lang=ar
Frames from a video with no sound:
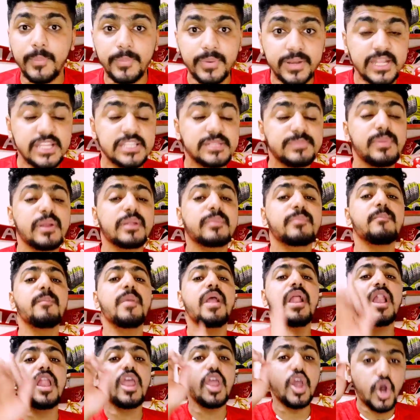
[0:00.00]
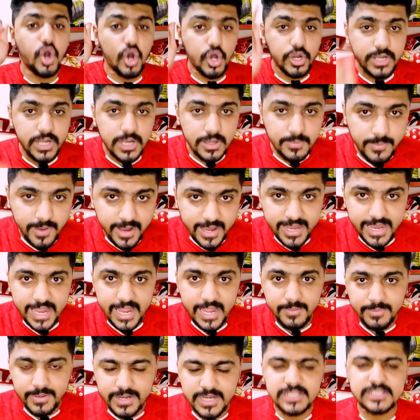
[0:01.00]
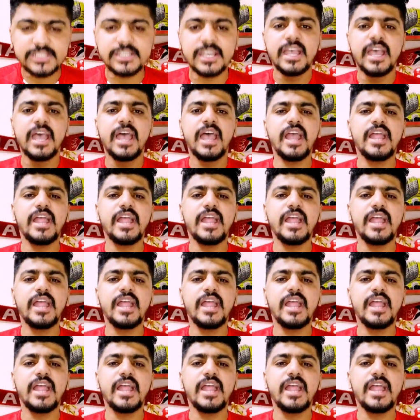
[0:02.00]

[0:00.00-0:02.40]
بنسبه مليون المية يا برنس